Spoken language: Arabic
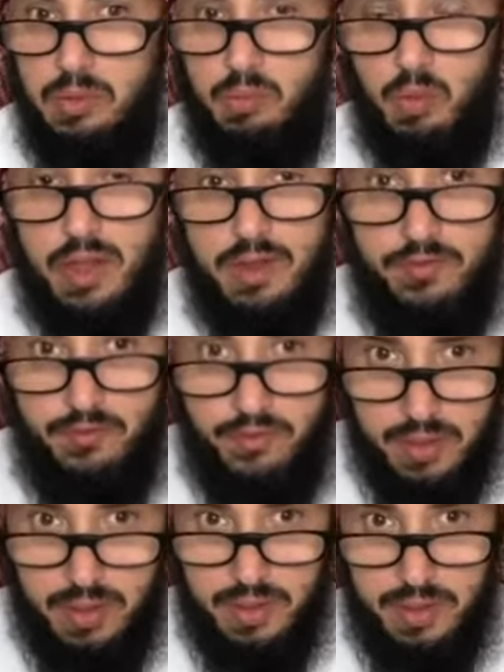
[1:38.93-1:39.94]

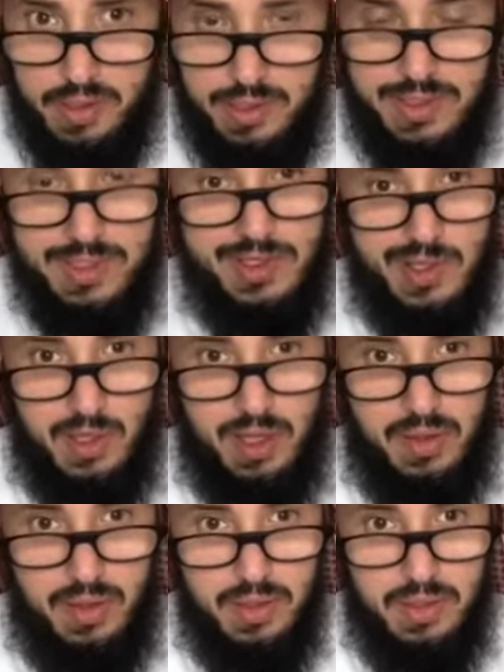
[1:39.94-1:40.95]
مكفر للصغائر